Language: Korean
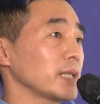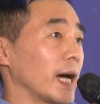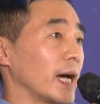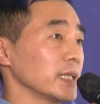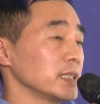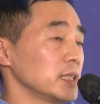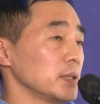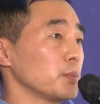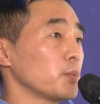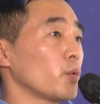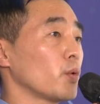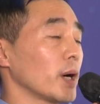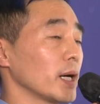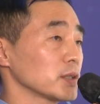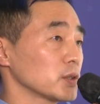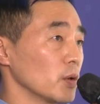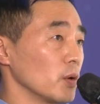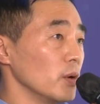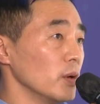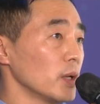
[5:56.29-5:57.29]
다시
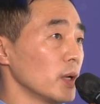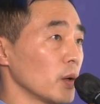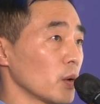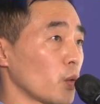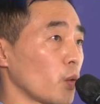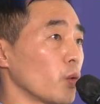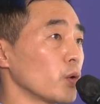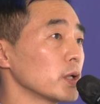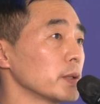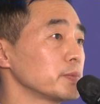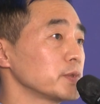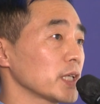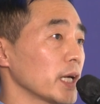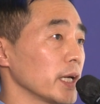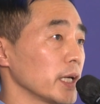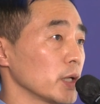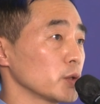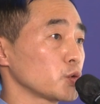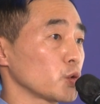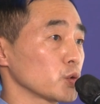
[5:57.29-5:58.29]
모아서
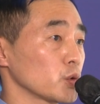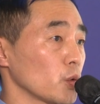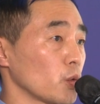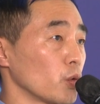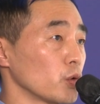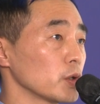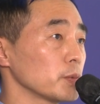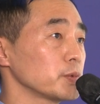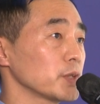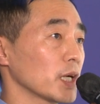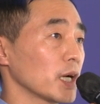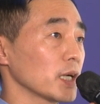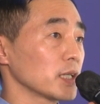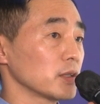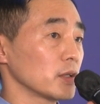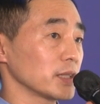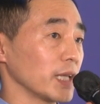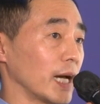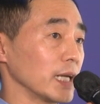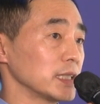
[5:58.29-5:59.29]
공급자에게 줘서 공급자가
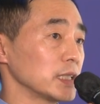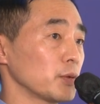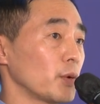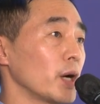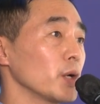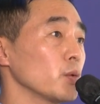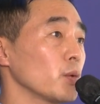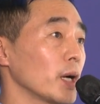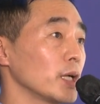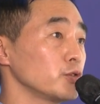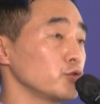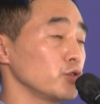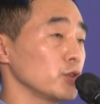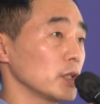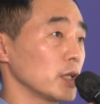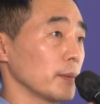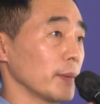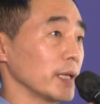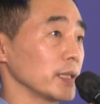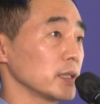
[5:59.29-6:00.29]
그걸 다시 활용할 수
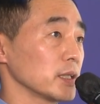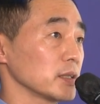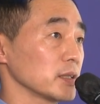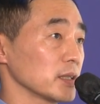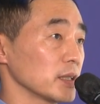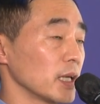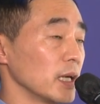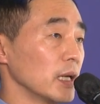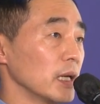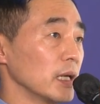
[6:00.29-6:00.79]
있게 만드는